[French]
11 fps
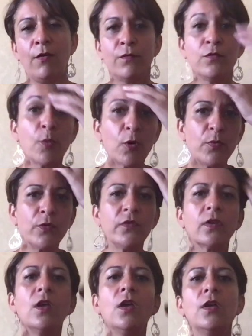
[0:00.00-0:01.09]
vous propose
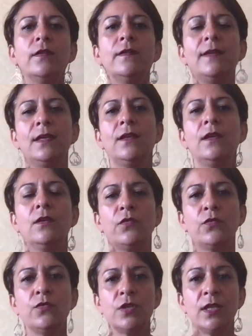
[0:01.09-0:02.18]
des
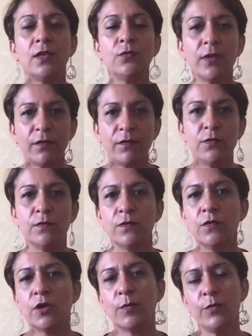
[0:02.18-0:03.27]
sujets tout à fait
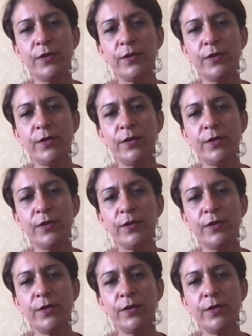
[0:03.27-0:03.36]
nouveaux comme